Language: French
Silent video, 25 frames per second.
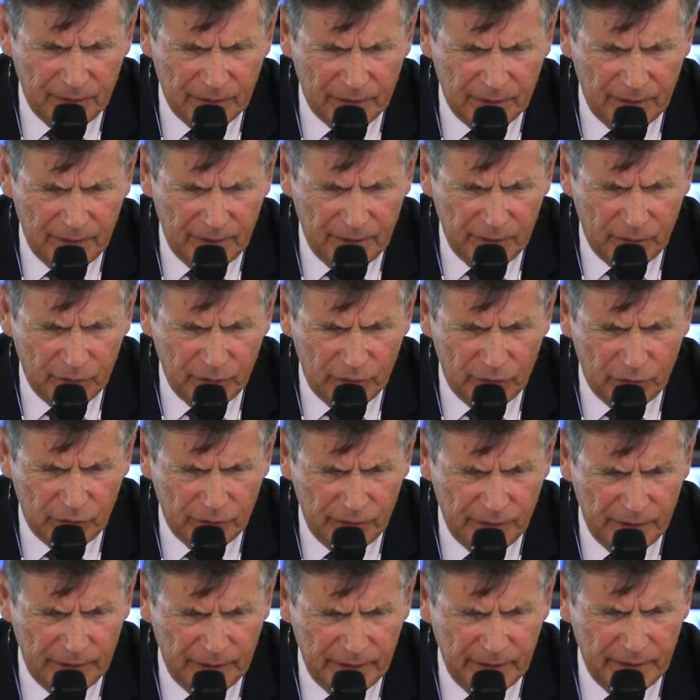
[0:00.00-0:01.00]
vous allez
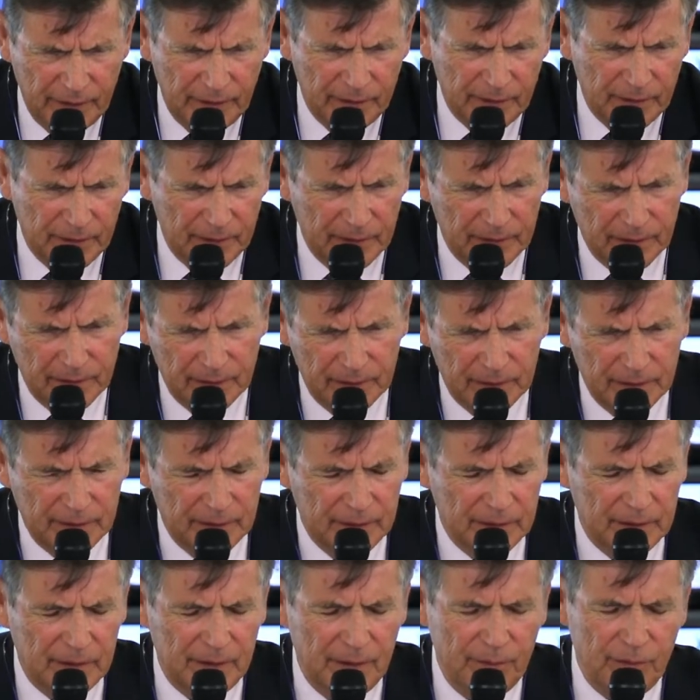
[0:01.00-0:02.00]
retrouver euh,
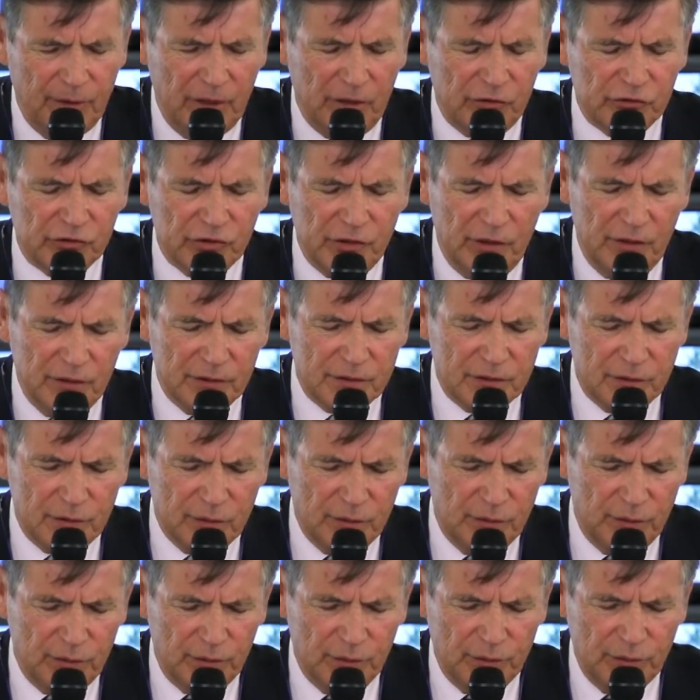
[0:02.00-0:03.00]
l'émergence
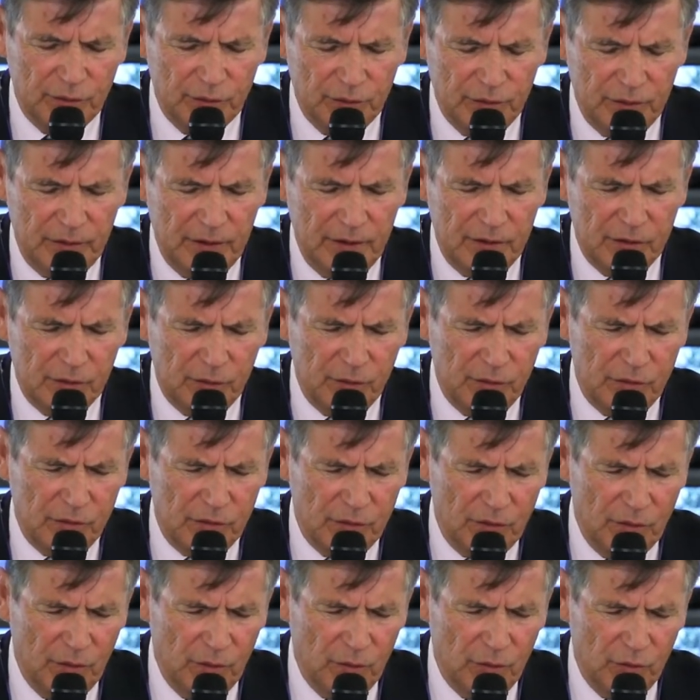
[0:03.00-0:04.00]
de nos
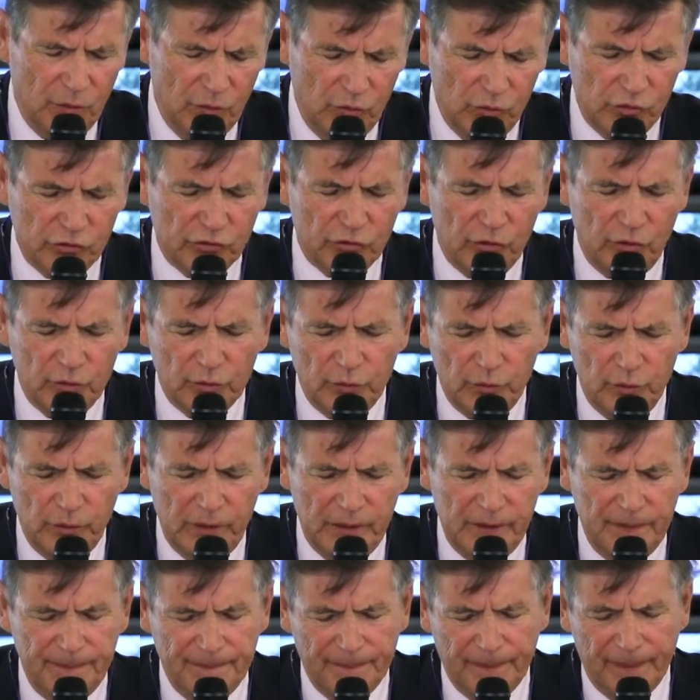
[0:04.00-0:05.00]
discussions
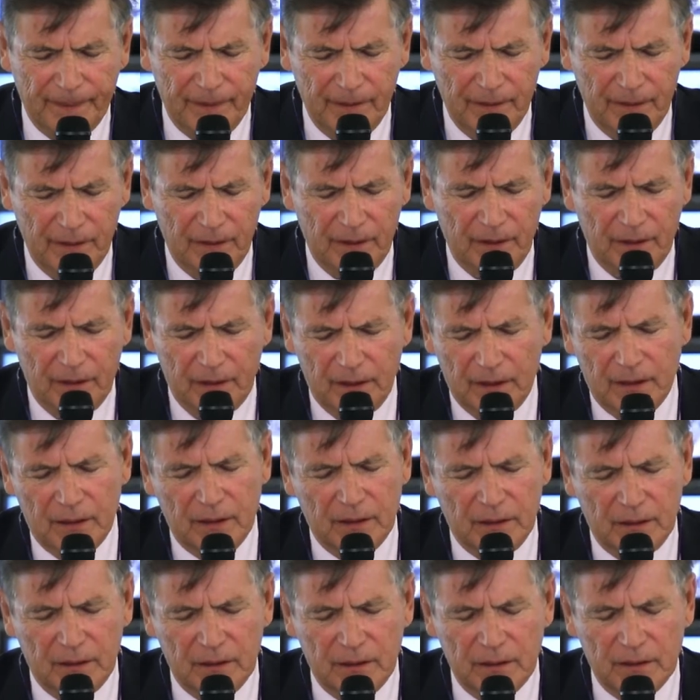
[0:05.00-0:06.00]
aujourd'hui
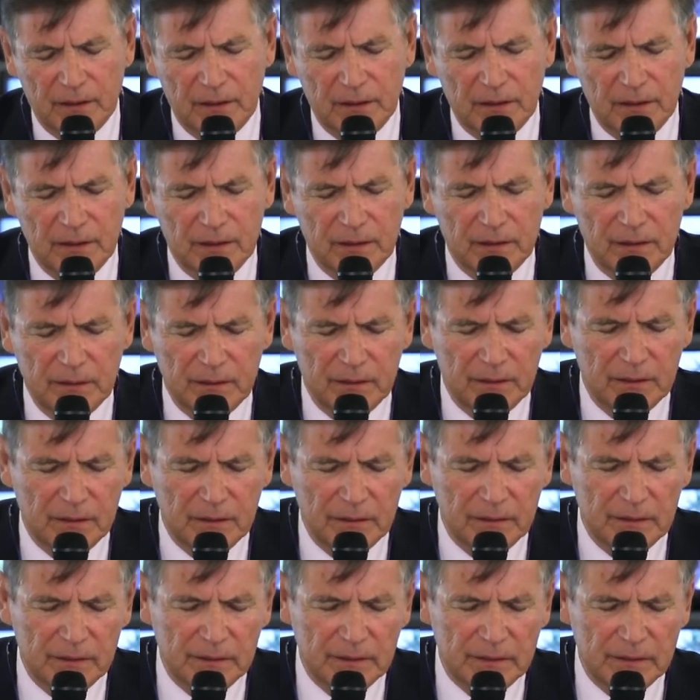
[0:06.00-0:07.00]

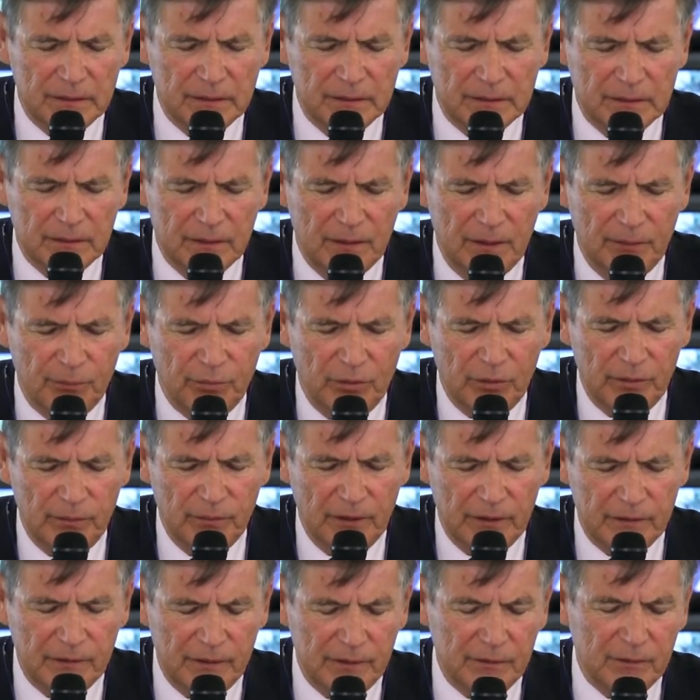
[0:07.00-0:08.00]
euh, de la
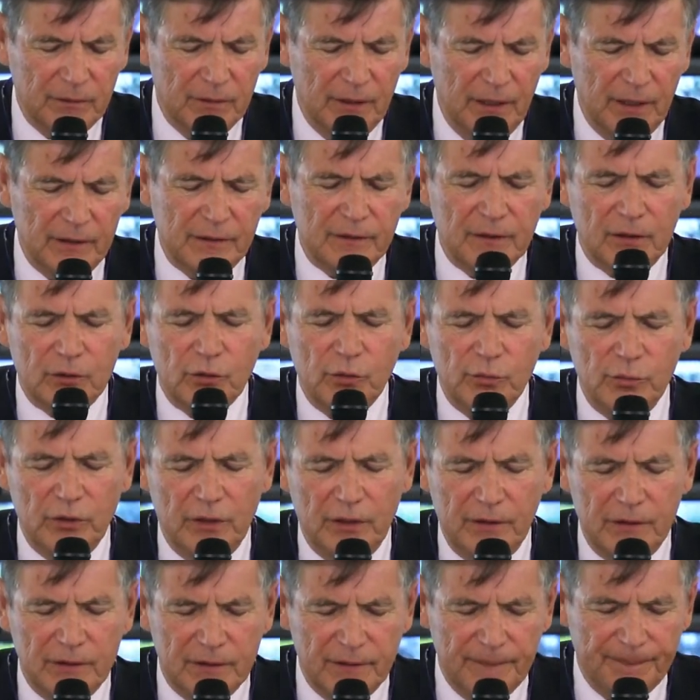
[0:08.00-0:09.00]
problématique de
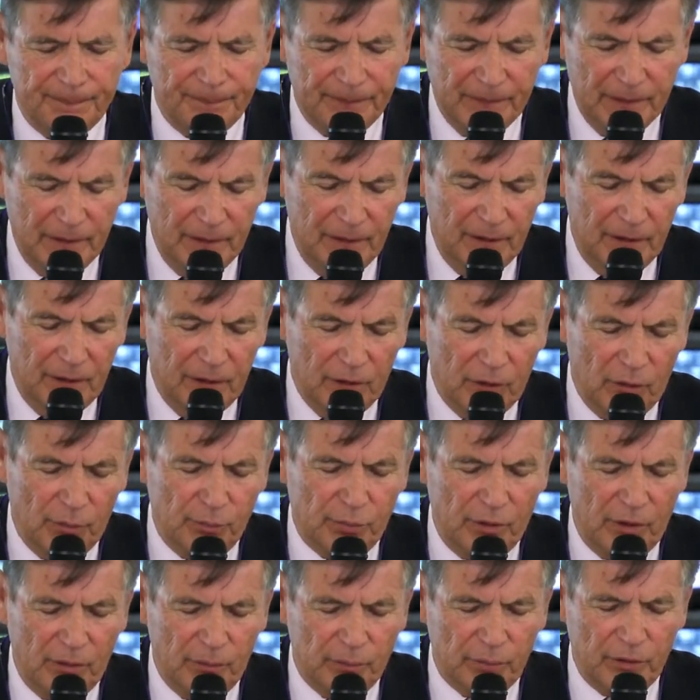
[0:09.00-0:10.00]
l'intercommunalité.
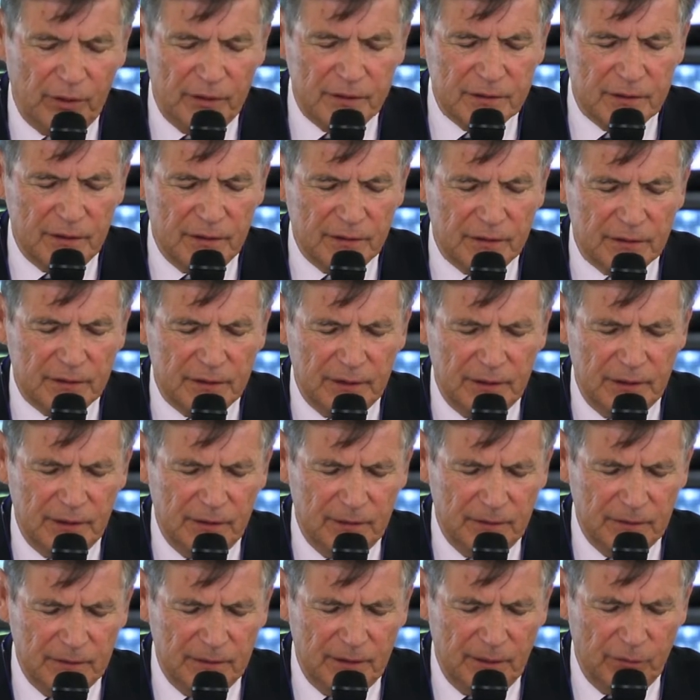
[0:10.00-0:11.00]
Alors,
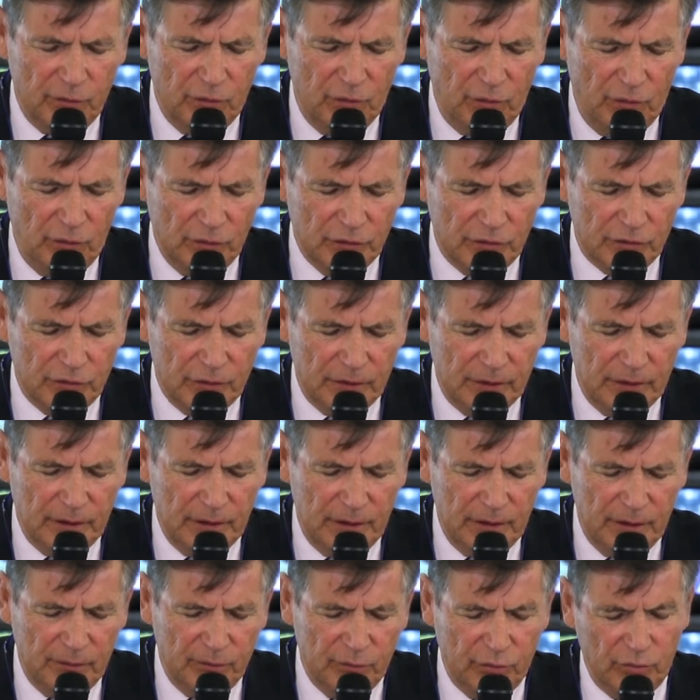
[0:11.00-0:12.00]
présenter euh, d'abord ce
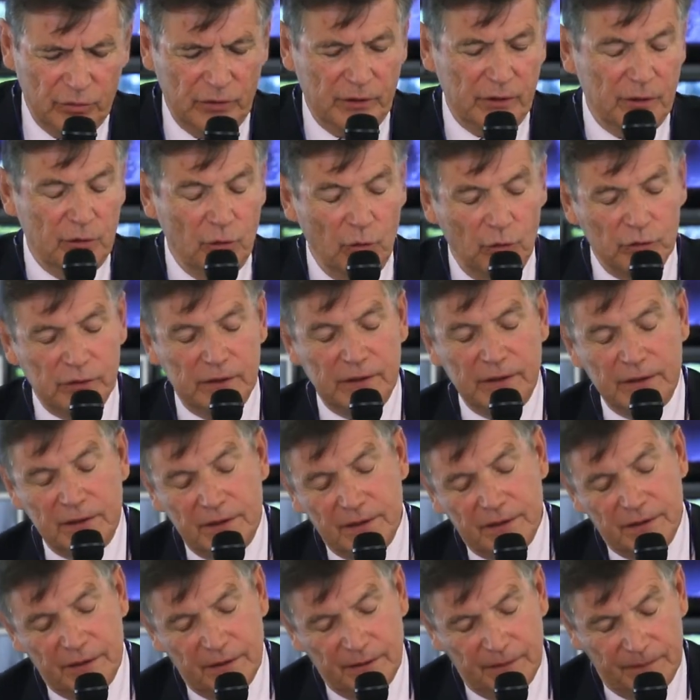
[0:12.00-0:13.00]
qui est pour les
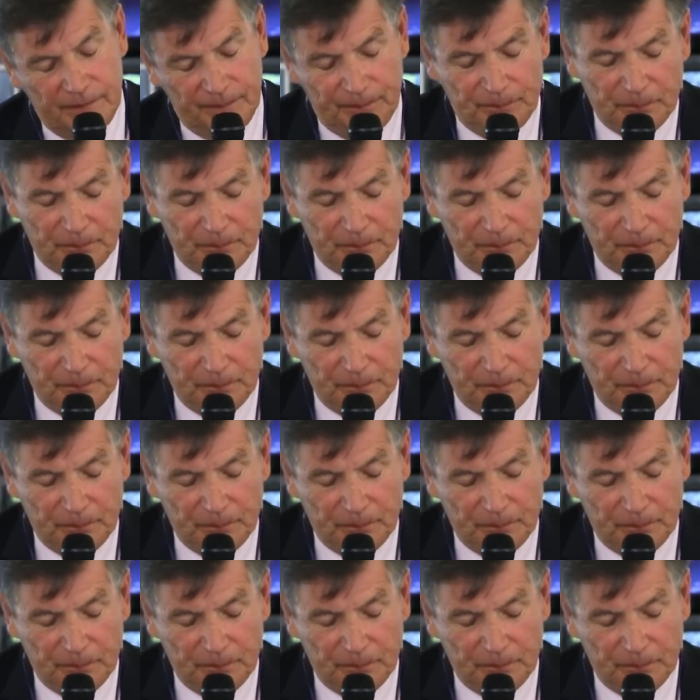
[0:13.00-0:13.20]
non-initiés,